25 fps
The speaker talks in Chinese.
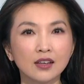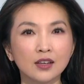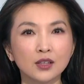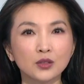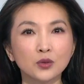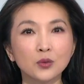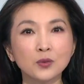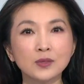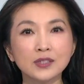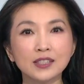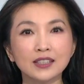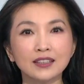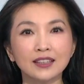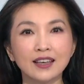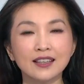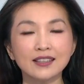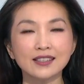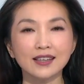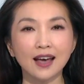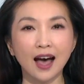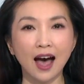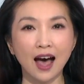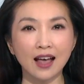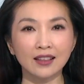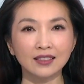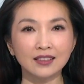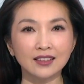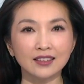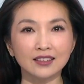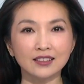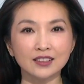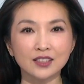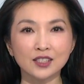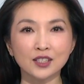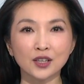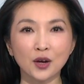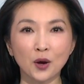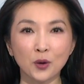冬季天气寒
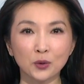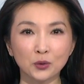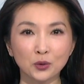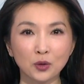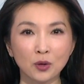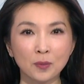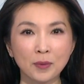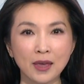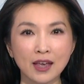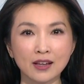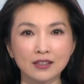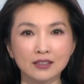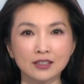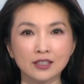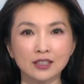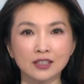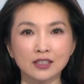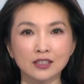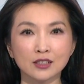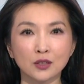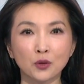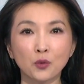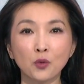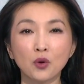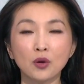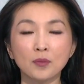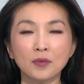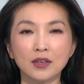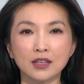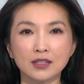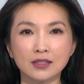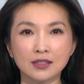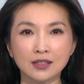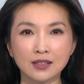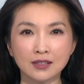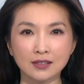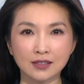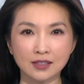冷，气候多变，是过敏
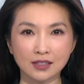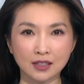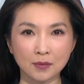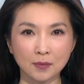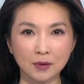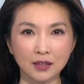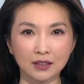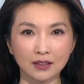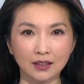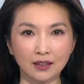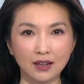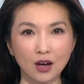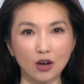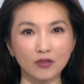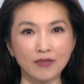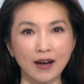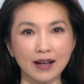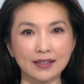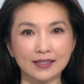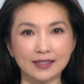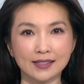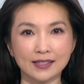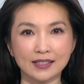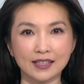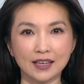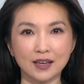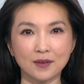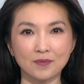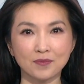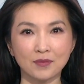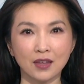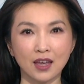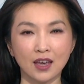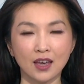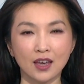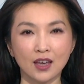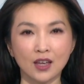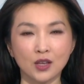性疾病的高发季节。
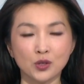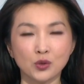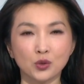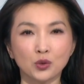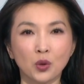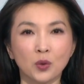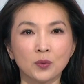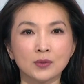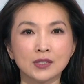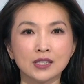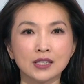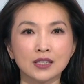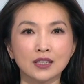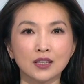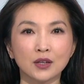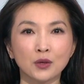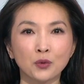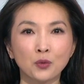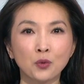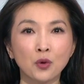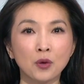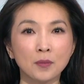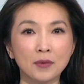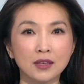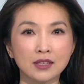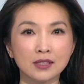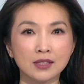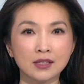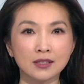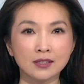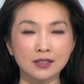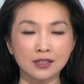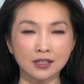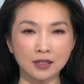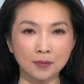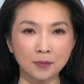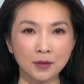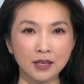据统计，过敏性
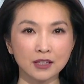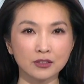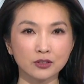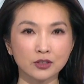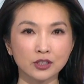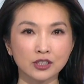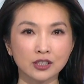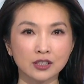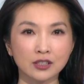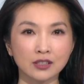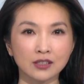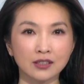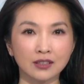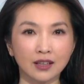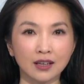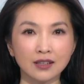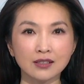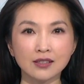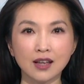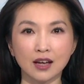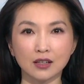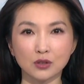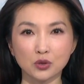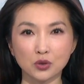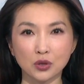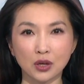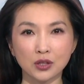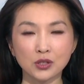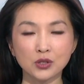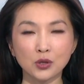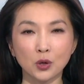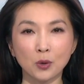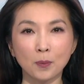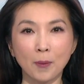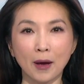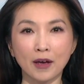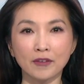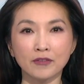疾病是影响全
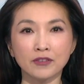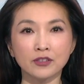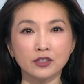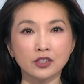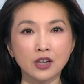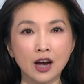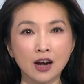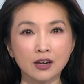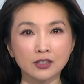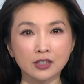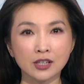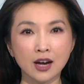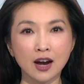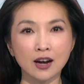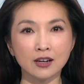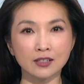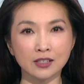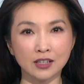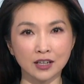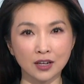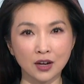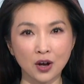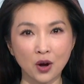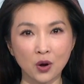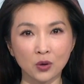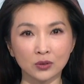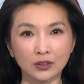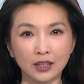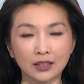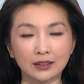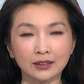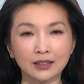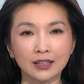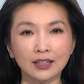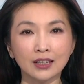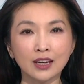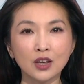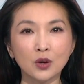球百分之二十二人口的
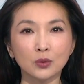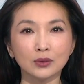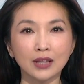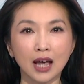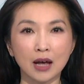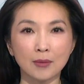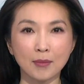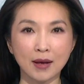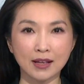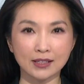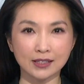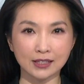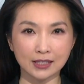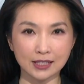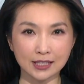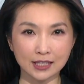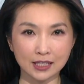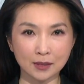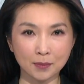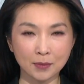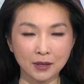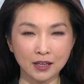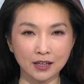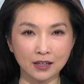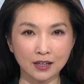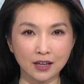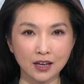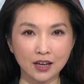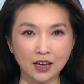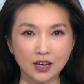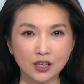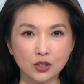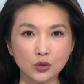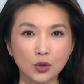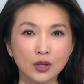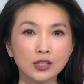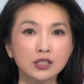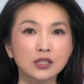第六大慢性疾病。
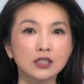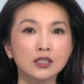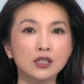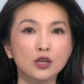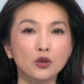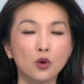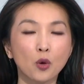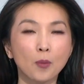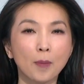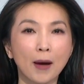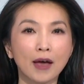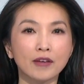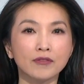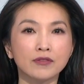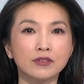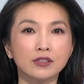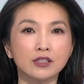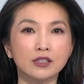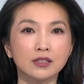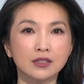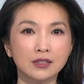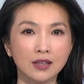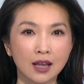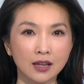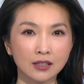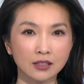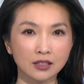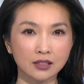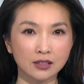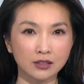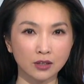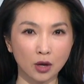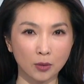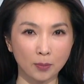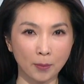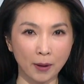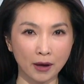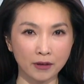全世界有百分之三十
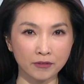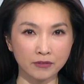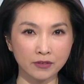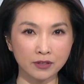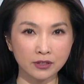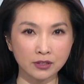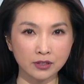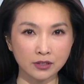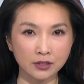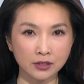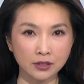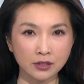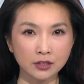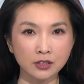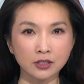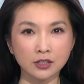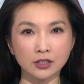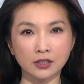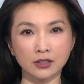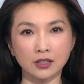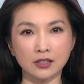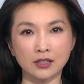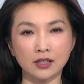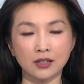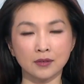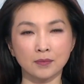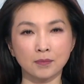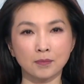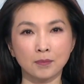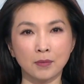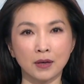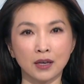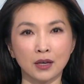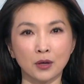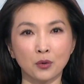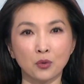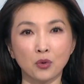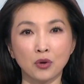到百分之四十的人
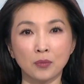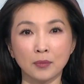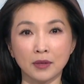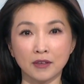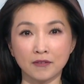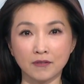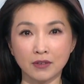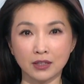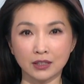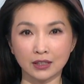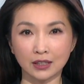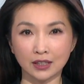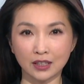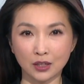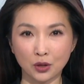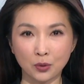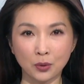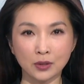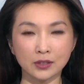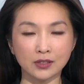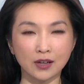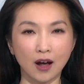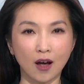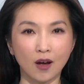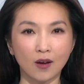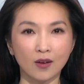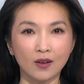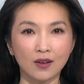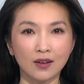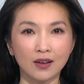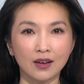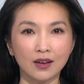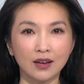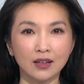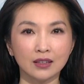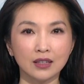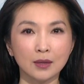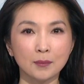被过敏问题困扰。
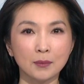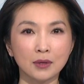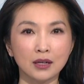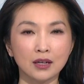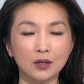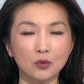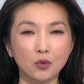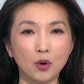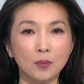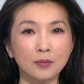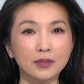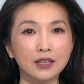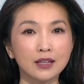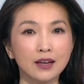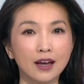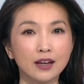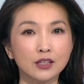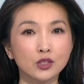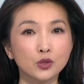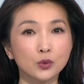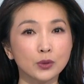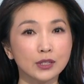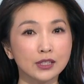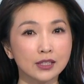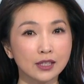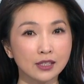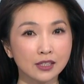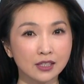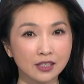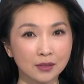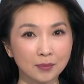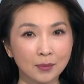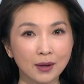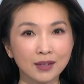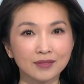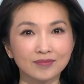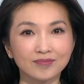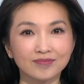那么，我们应该注意些什
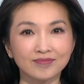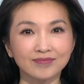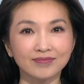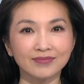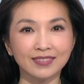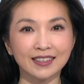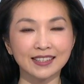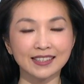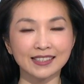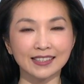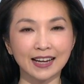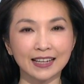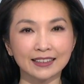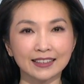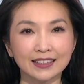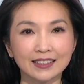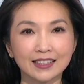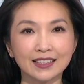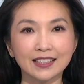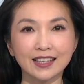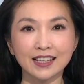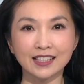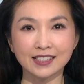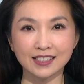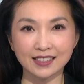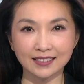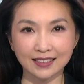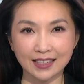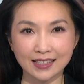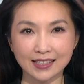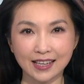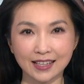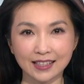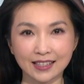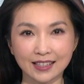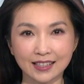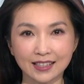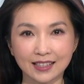么？一起来听听医生的
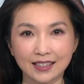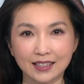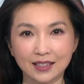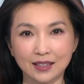建议。